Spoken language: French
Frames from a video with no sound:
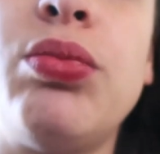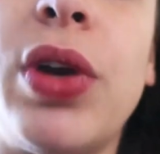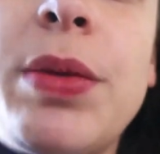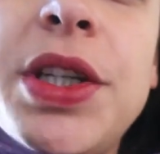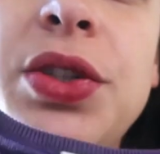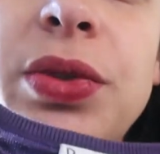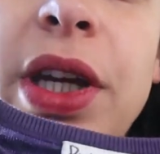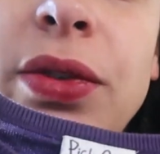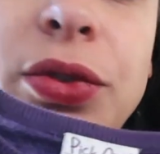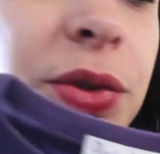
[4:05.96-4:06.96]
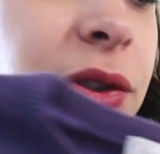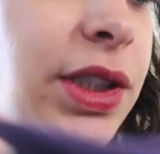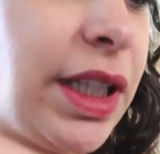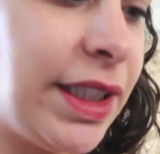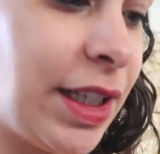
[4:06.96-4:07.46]
Pour la petite chouquette,
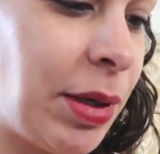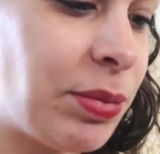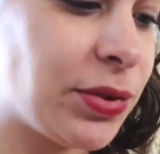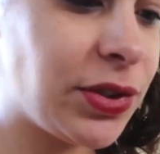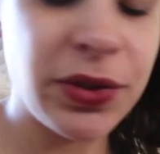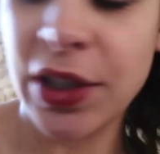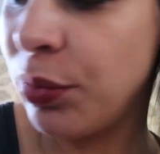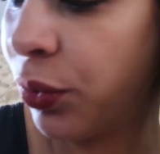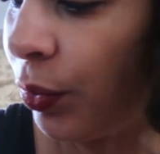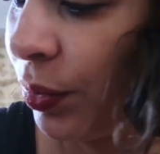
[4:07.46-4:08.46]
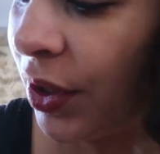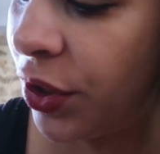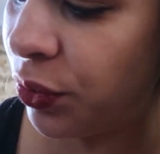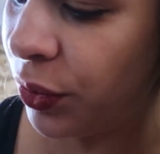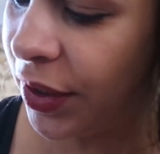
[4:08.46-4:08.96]
ensuite, tiens ma puce, ce sera pour le
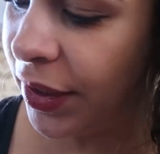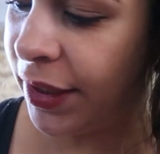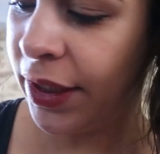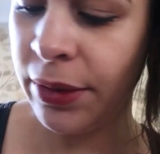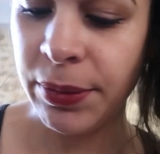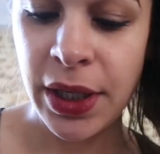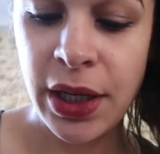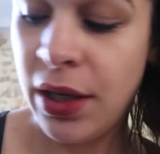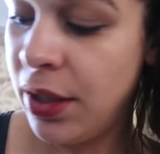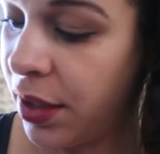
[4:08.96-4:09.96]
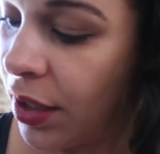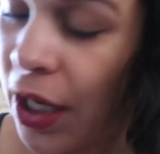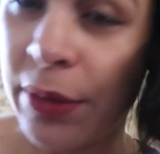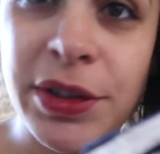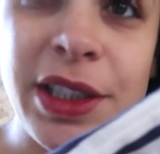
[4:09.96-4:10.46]
petit chouki. Un